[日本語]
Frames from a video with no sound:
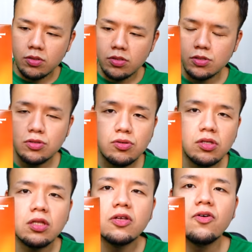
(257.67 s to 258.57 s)
続い
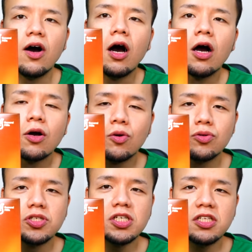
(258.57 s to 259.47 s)
ては、
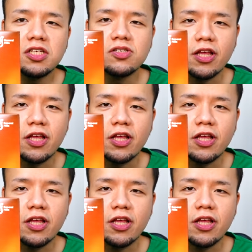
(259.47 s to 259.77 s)
こちらです